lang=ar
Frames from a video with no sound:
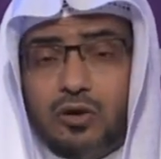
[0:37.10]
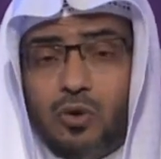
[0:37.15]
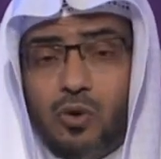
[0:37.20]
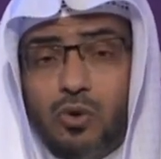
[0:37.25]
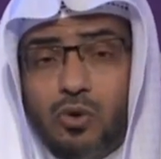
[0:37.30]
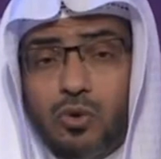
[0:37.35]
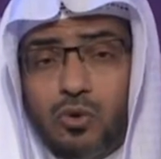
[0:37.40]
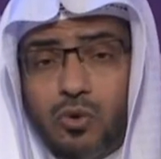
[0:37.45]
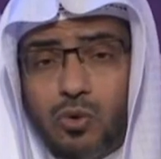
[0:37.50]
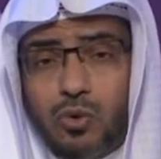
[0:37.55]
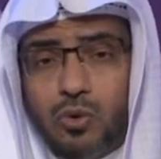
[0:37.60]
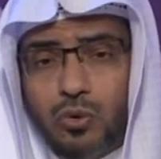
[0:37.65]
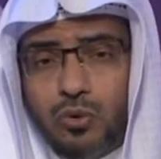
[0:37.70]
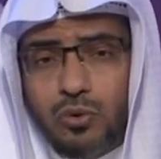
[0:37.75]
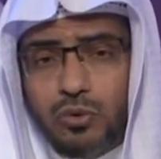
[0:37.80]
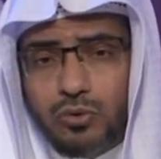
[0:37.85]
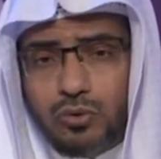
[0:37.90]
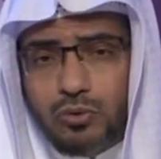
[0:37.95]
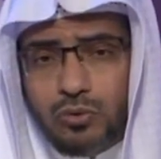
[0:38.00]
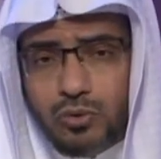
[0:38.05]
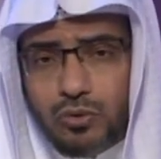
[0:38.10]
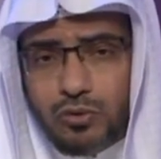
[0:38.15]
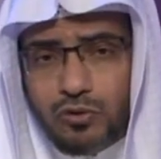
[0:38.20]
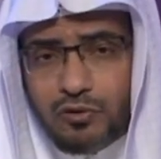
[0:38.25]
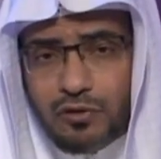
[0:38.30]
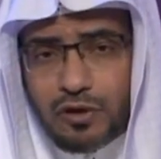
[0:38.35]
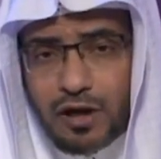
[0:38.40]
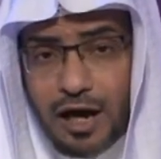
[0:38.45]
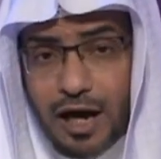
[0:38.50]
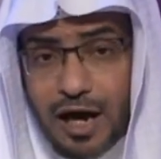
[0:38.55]
كل
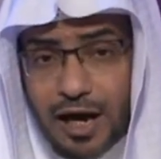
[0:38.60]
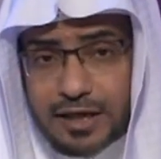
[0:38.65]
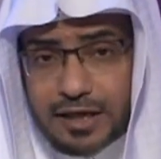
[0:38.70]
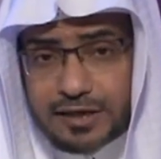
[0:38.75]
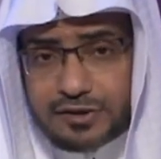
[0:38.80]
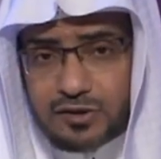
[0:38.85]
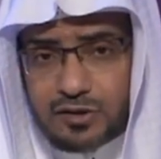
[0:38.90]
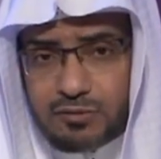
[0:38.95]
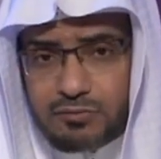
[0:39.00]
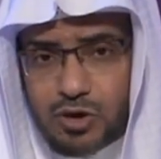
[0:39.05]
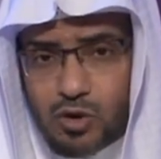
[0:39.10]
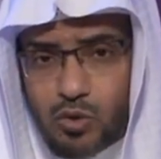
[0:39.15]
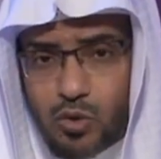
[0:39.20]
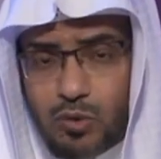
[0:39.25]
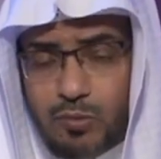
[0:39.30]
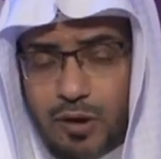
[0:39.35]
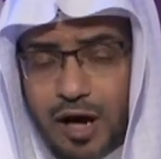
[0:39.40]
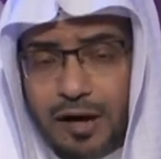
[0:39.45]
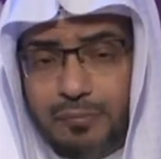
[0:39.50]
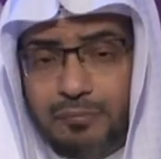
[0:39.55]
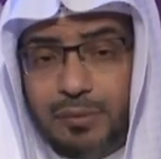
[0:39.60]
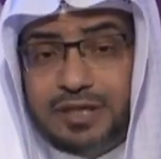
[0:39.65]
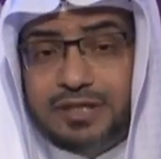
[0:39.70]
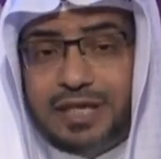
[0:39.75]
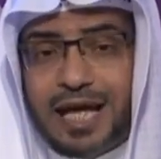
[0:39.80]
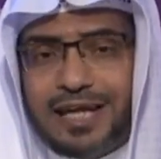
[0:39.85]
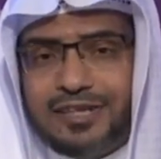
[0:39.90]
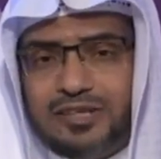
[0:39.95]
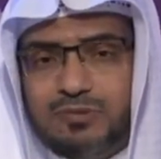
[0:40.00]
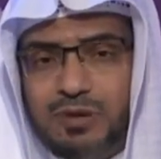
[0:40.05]
حالة منهما
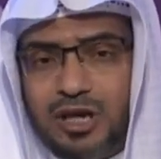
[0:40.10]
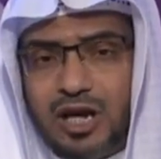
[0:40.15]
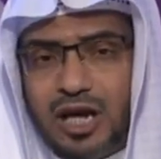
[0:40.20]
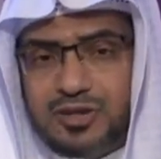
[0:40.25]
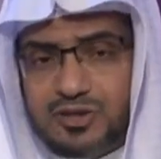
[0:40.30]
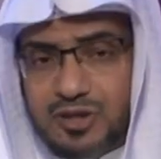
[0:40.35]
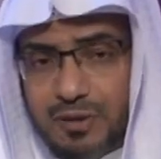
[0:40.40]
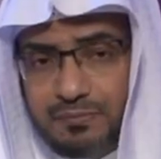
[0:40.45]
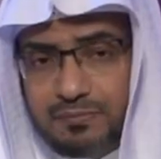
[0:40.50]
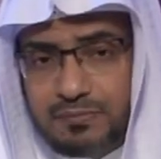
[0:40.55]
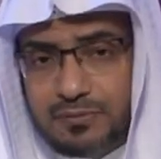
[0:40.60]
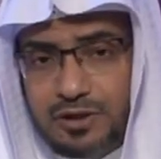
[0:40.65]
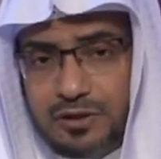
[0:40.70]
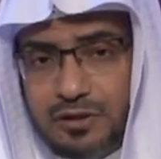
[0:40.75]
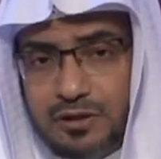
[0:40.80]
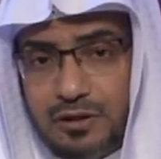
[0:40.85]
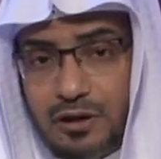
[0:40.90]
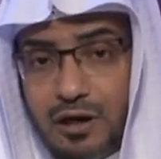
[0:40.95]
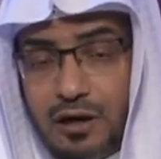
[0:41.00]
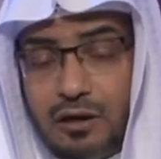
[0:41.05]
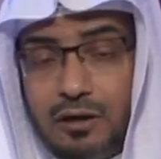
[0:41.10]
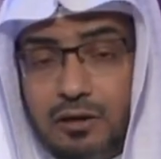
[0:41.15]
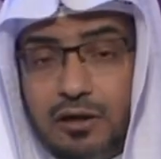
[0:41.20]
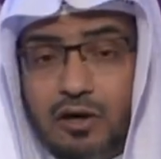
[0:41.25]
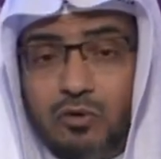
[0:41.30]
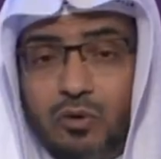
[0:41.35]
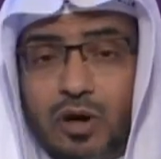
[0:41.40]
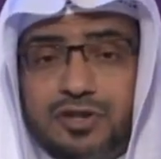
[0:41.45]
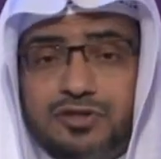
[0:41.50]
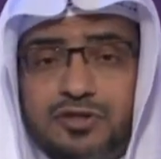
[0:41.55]
بدأت بقسم قال
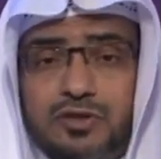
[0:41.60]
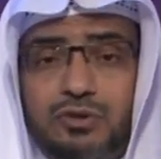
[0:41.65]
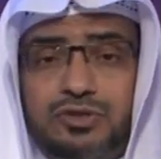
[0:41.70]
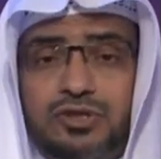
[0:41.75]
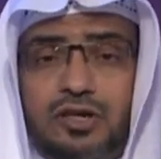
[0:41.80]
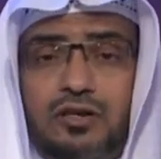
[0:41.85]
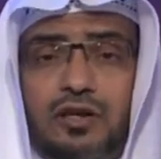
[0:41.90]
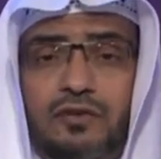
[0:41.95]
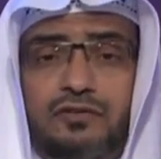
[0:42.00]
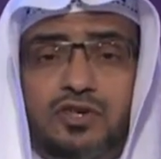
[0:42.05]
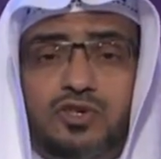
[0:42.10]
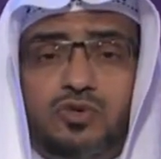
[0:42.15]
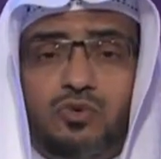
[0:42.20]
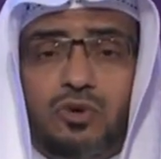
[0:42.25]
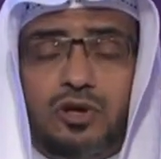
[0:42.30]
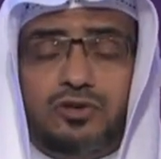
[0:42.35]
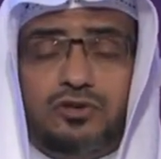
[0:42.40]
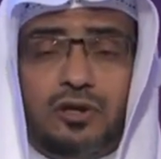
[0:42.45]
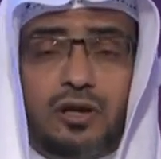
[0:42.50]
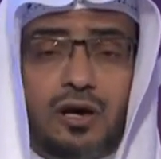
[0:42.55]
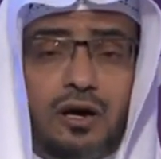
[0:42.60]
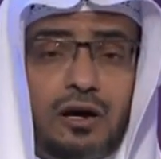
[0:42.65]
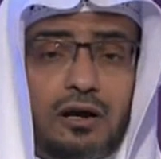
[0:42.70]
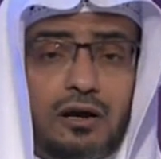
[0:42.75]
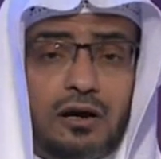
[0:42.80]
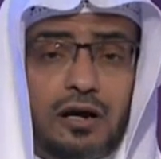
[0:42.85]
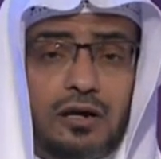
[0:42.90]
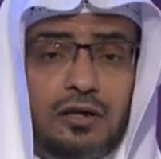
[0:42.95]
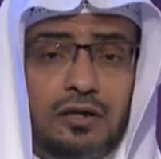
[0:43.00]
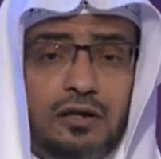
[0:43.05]
الله عز وجل في سورة
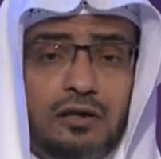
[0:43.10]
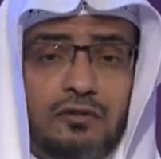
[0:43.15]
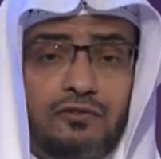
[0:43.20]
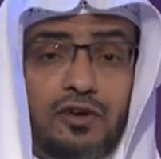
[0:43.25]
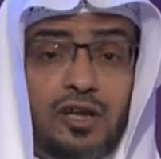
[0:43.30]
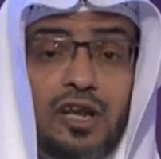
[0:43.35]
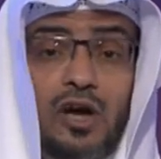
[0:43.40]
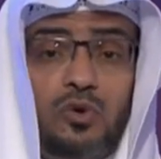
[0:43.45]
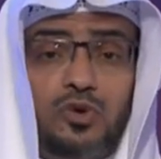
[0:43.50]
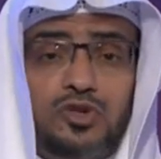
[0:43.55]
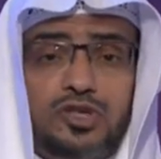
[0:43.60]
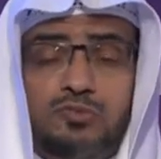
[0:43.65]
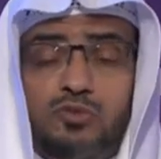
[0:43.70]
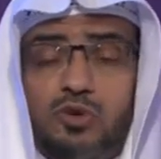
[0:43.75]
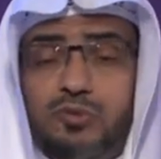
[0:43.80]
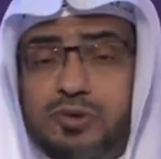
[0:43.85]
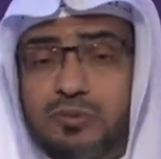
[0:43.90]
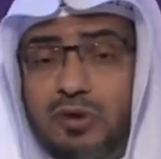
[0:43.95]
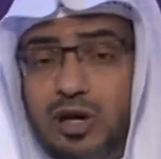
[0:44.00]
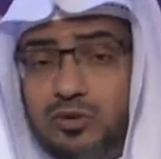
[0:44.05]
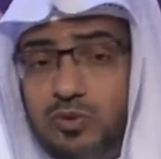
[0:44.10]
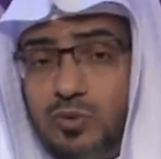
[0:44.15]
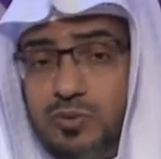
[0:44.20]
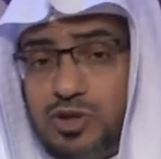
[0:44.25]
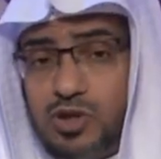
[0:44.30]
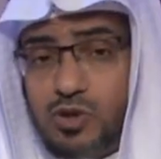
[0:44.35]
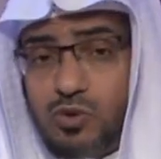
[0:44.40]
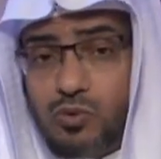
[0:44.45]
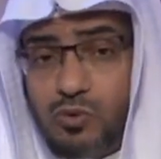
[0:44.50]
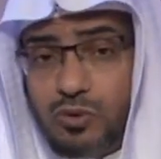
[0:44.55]
الحاقة فلا أقسم بما
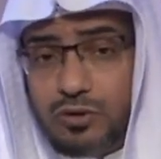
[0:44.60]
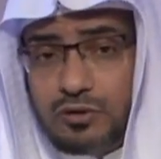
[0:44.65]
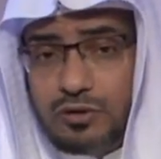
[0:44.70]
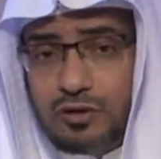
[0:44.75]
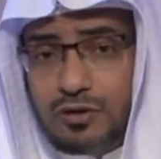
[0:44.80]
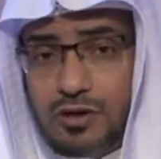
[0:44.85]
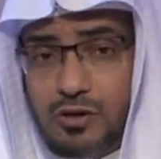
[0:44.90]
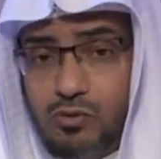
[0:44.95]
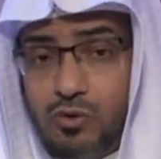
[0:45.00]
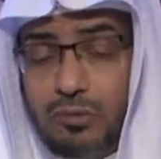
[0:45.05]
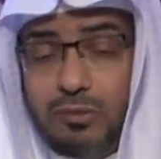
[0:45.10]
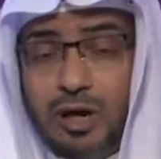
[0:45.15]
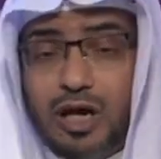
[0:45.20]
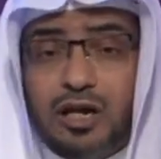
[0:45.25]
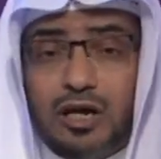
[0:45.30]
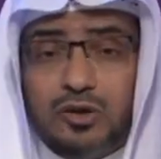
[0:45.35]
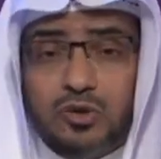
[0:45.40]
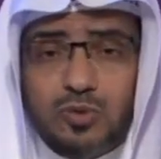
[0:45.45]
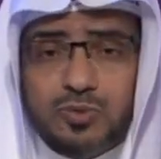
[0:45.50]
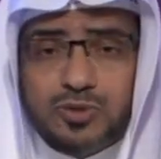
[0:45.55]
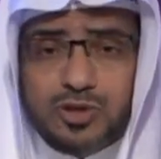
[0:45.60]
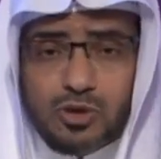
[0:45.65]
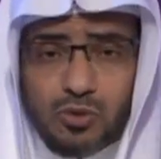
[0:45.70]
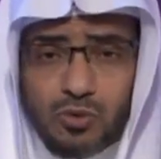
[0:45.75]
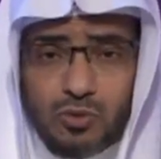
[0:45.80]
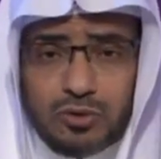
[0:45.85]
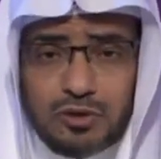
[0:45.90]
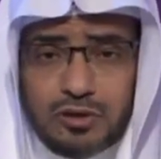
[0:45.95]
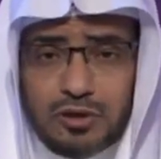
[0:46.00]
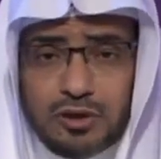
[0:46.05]
تبصرون وما لا
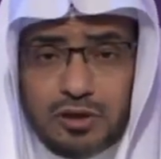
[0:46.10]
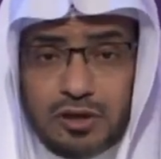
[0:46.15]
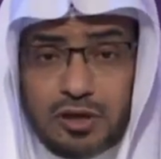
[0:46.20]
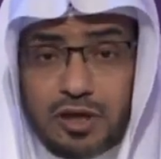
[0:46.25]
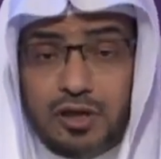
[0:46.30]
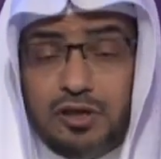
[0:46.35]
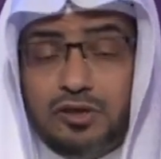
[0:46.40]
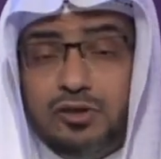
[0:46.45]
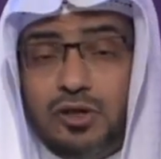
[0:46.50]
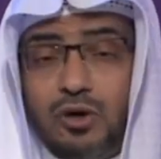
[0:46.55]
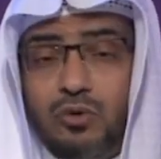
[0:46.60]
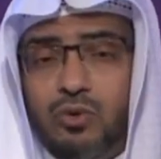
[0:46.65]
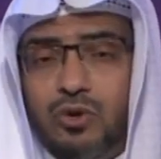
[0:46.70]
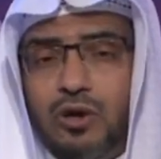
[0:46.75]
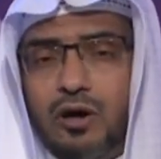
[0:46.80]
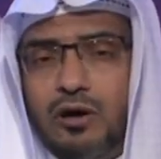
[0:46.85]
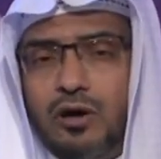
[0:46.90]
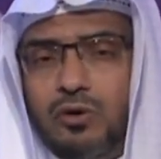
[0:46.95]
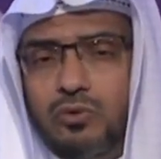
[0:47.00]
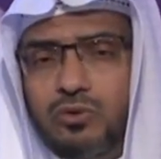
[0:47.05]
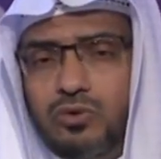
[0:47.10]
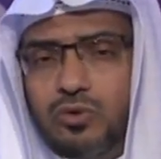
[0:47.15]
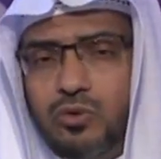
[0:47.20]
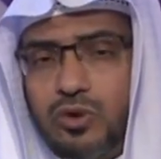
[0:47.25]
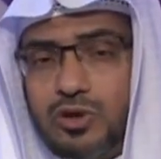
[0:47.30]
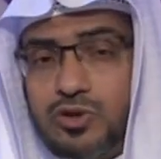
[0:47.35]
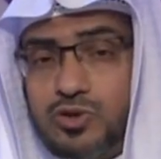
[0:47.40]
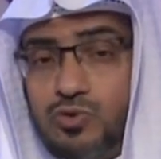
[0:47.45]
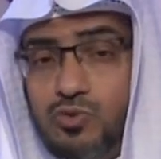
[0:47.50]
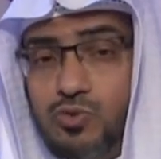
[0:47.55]
تبصرون إنه
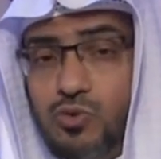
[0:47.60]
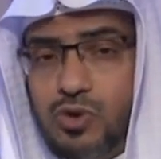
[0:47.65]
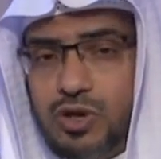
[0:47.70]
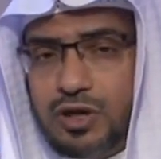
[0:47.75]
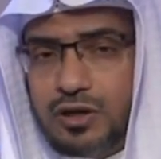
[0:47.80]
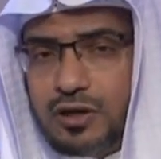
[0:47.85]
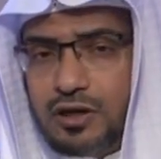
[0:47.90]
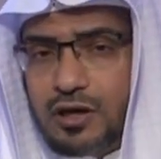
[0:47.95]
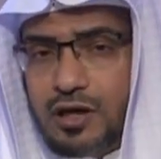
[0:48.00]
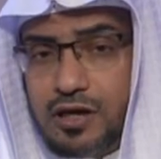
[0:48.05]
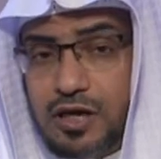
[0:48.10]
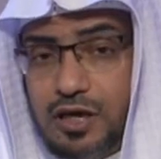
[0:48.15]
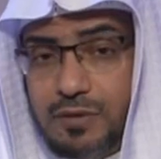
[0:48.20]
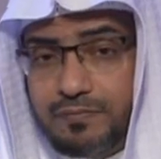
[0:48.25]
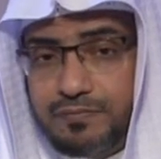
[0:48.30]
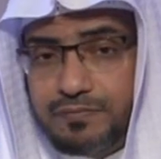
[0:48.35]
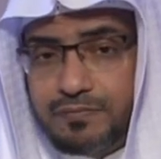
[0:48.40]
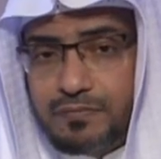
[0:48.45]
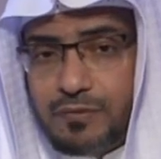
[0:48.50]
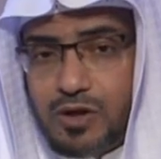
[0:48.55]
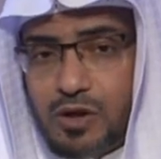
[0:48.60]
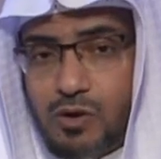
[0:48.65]
لقول رسول كريم